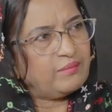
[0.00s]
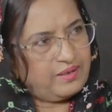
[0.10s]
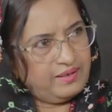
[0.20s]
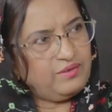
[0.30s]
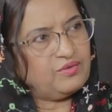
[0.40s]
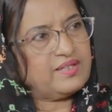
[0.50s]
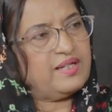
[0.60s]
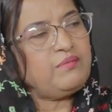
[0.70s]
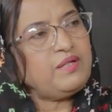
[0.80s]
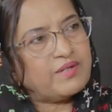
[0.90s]
हमारी
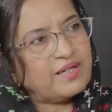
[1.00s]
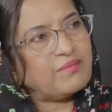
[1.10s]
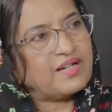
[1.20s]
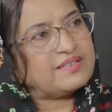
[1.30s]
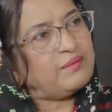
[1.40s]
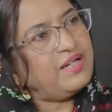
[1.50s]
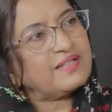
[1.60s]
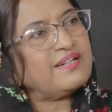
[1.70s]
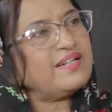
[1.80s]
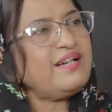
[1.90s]
दुनिया में हमारे माशरे में
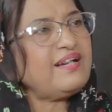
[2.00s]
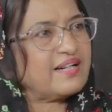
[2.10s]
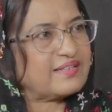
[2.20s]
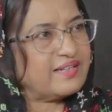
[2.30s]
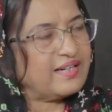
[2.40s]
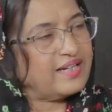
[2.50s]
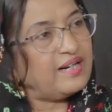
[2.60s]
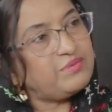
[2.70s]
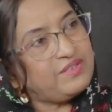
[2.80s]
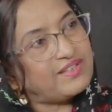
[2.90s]
हर तरह के करेक्टर है अगर
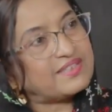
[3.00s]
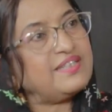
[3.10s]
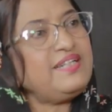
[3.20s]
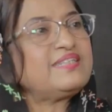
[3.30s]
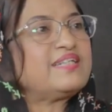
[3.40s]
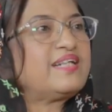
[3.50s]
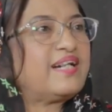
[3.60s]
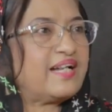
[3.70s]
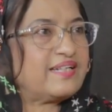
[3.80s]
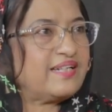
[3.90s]
हम सिर्फ अच्छा ही अच्छा
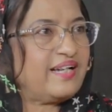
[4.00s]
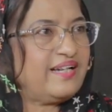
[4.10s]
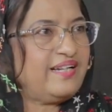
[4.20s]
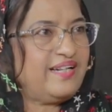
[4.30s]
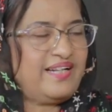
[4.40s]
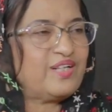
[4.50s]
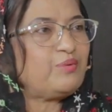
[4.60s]
दिखाते रहें हम्म, हम्म।